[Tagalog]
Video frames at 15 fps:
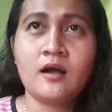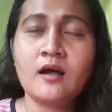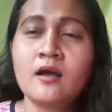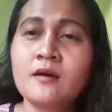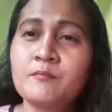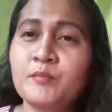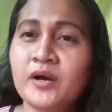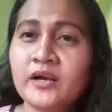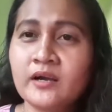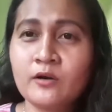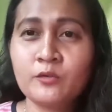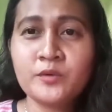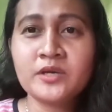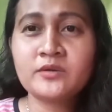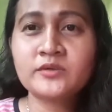ah, pagka
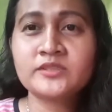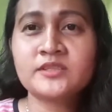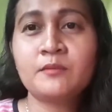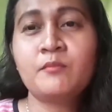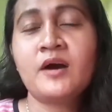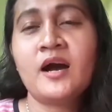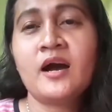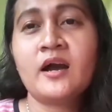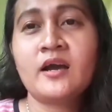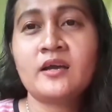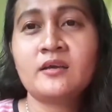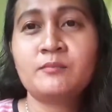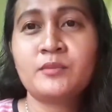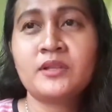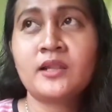uwi ko sa
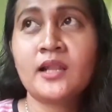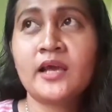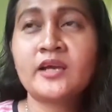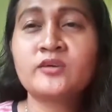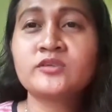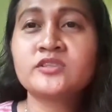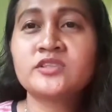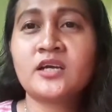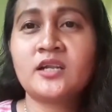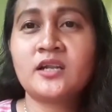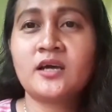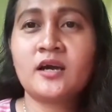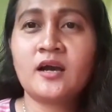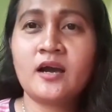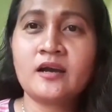bahay, pinlay ko siya
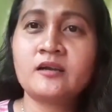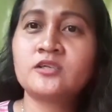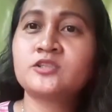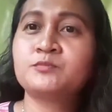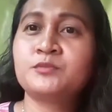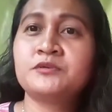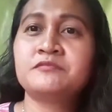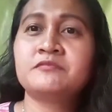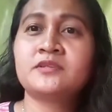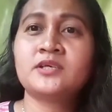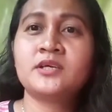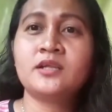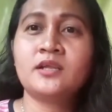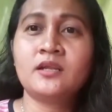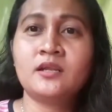ng halos
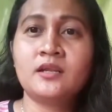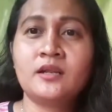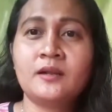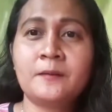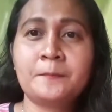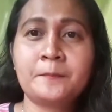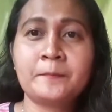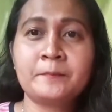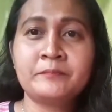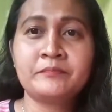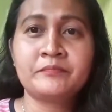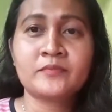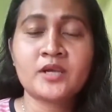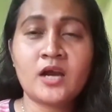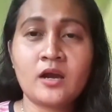15
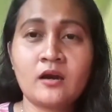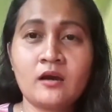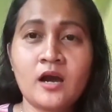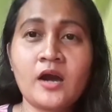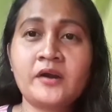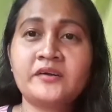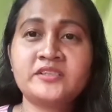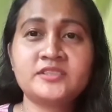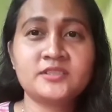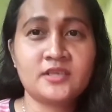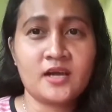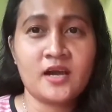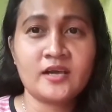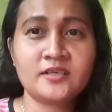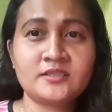hours
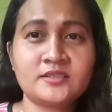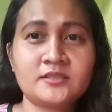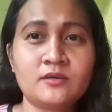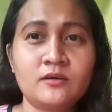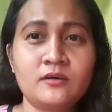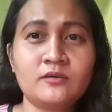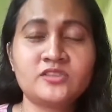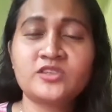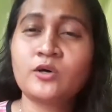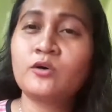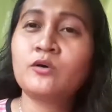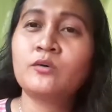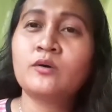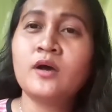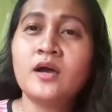guys.
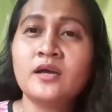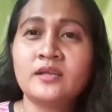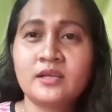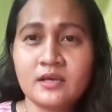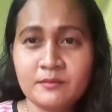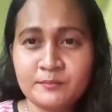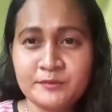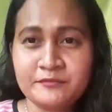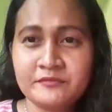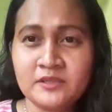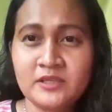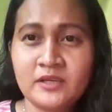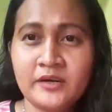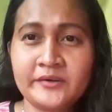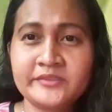So, naka
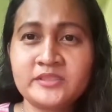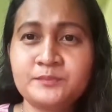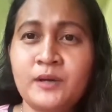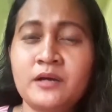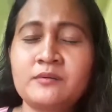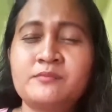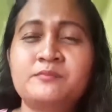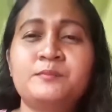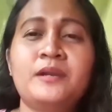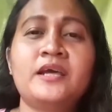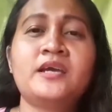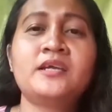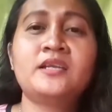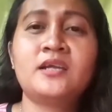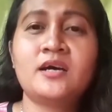15 hours
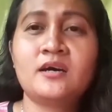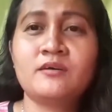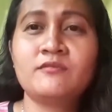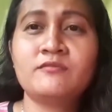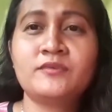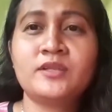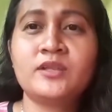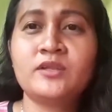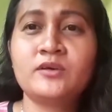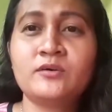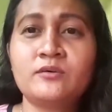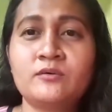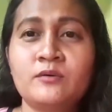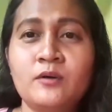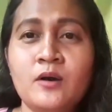pag-play ng
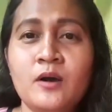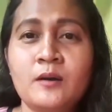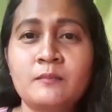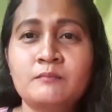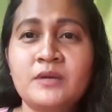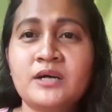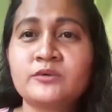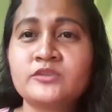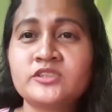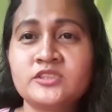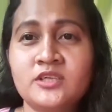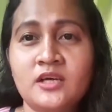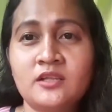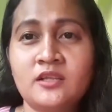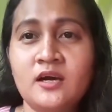video bago
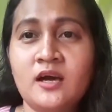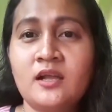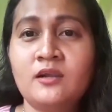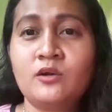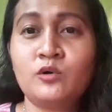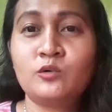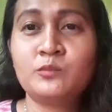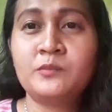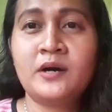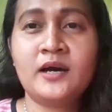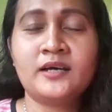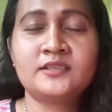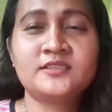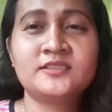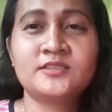siya na low
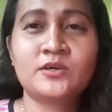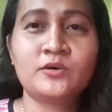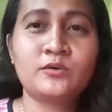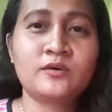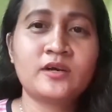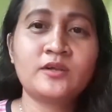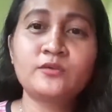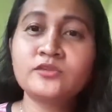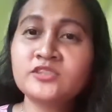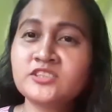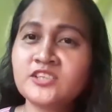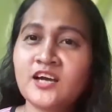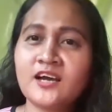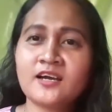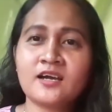bat. So, ganun
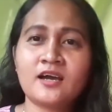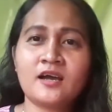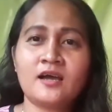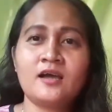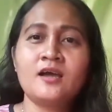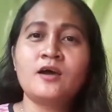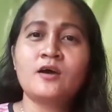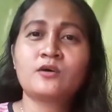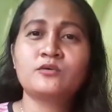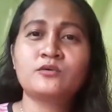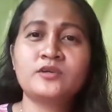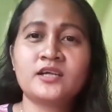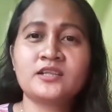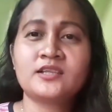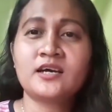siya ka
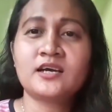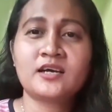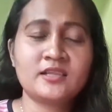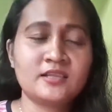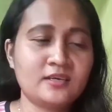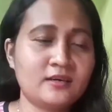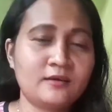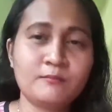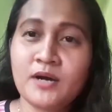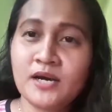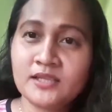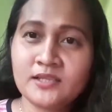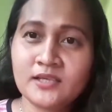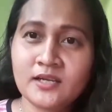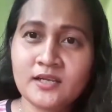kunat ang kanyang
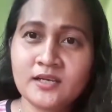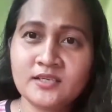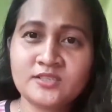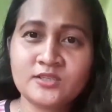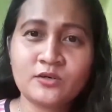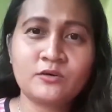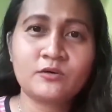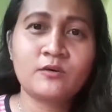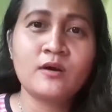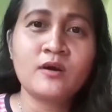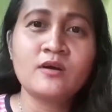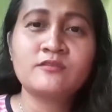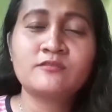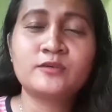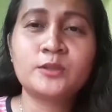battery. So,
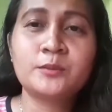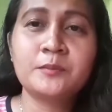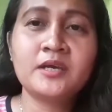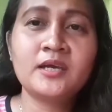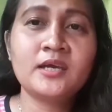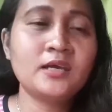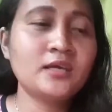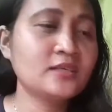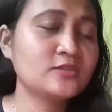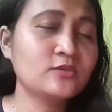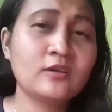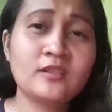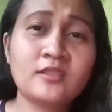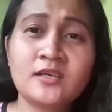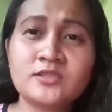for me,
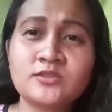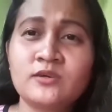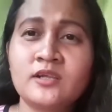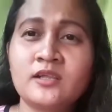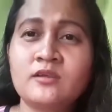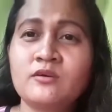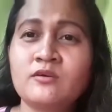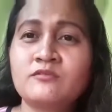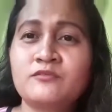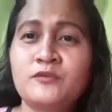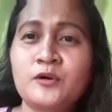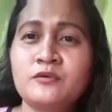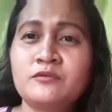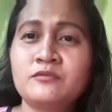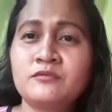sulit na sulit yung
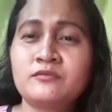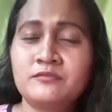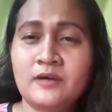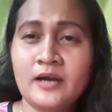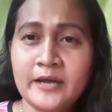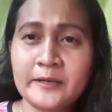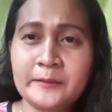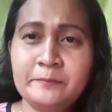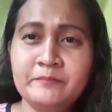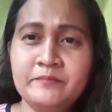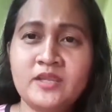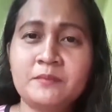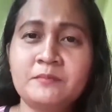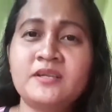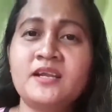4.5
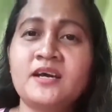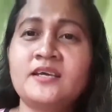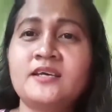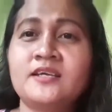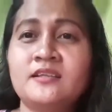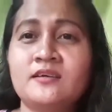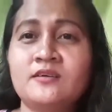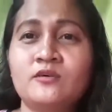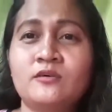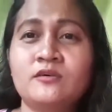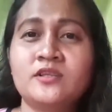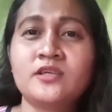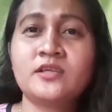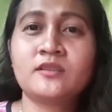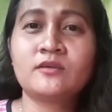na binayad
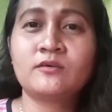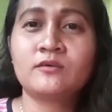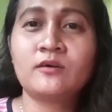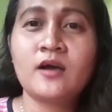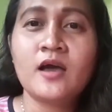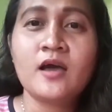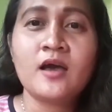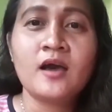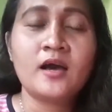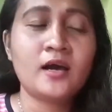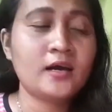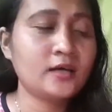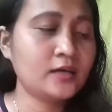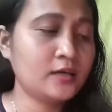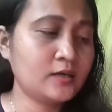ko dito.
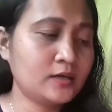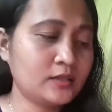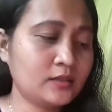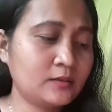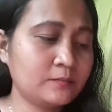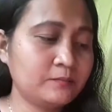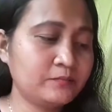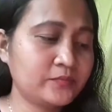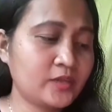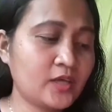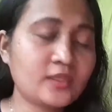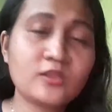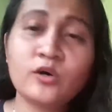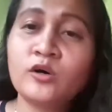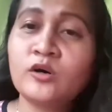At
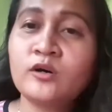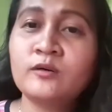ito,